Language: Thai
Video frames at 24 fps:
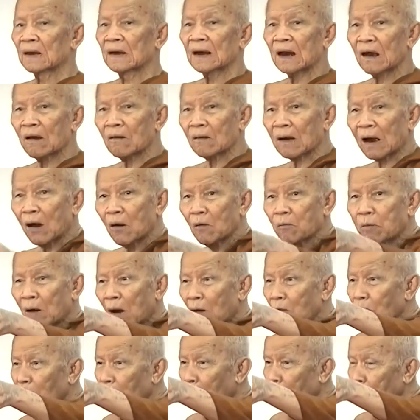แล้วเขา
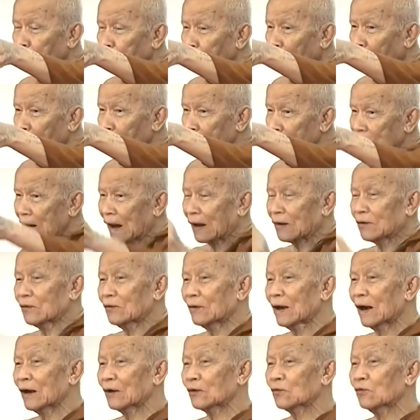เผากบเผาเขียดอ
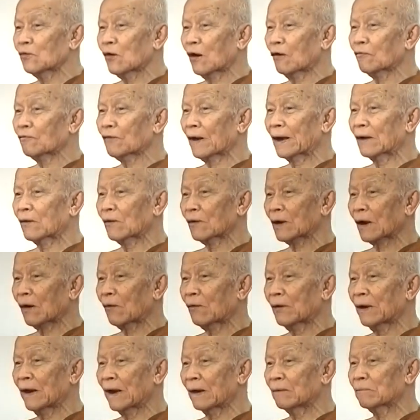ยู่ในครัวไฟของเขา
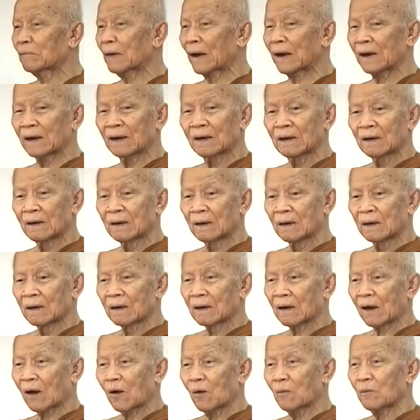เห็นไหม
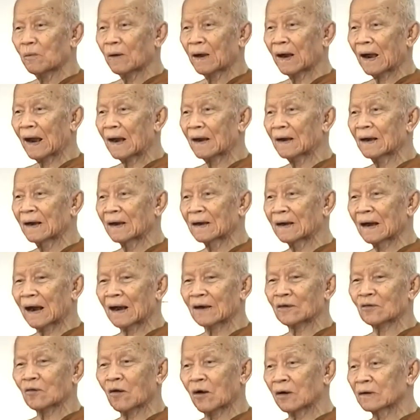เขาไปหาเงินหา
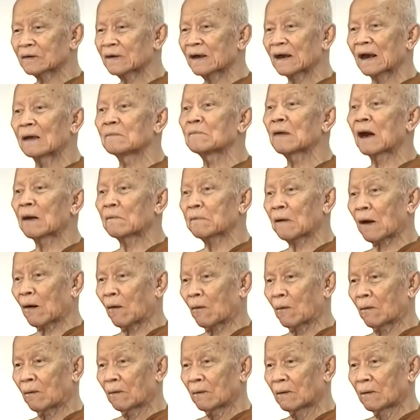ทองที่ไหนมาเผา